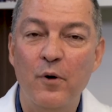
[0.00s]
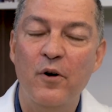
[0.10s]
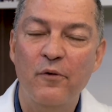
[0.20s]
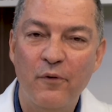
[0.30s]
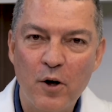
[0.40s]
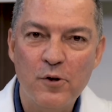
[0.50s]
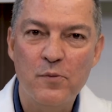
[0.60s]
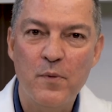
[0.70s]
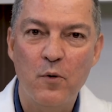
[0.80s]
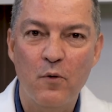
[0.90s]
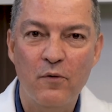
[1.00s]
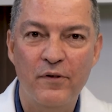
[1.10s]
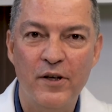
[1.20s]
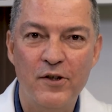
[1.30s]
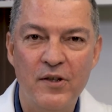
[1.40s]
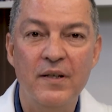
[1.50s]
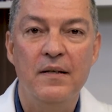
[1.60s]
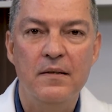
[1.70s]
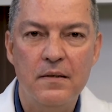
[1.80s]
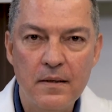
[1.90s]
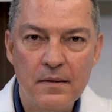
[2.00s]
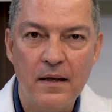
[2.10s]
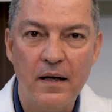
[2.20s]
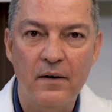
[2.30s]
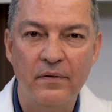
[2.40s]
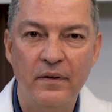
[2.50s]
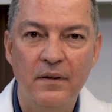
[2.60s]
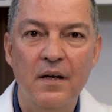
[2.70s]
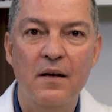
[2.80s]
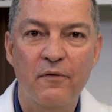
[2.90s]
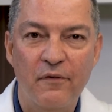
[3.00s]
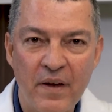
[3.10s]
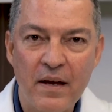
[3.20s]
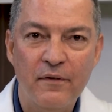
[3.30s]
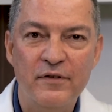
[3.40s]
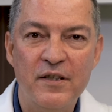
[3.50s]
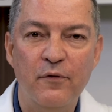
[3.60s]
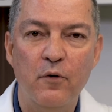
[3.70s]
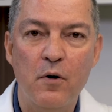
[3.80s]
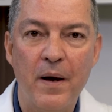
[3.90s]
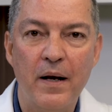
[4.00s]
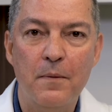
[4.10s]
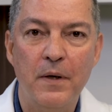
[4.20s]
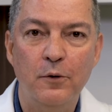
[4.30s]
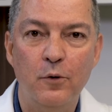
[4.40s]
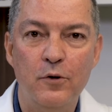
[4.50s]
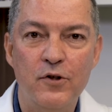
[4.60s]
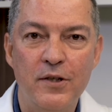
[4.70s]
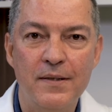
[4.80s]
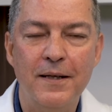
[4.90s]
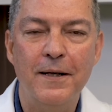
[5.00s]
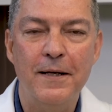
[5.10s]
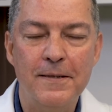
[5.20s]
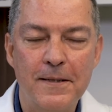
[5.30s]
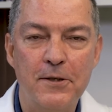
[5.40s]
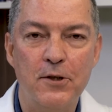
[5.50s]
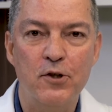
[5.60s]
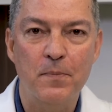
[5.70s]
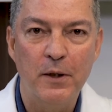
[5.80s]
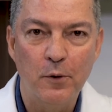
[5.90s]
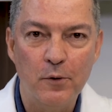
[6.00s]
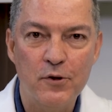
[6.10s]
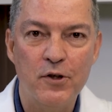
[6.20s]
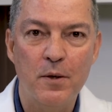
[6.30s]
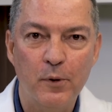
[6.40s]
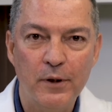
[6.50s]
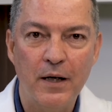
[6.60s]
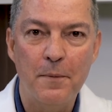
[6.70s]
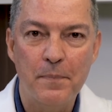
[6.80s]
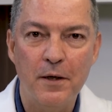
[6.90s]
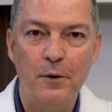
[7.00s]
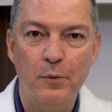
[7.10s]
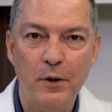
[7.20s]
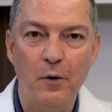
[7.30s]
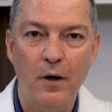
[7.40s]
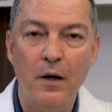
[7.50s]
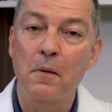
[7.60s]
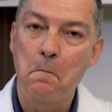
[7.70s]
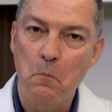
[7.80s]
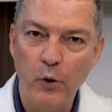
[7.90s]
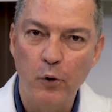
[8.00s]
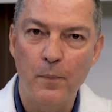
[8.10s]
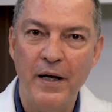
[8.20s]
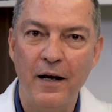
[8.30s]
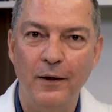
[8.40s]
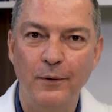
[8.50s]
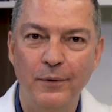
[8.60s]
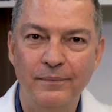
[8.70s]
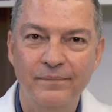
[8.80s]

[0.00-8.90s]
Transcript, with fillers: eu reforço meu convite: se inscreva, venha se formar hematologista na residência de hematologia e hemoterapia do IDOR. Muito obrigado.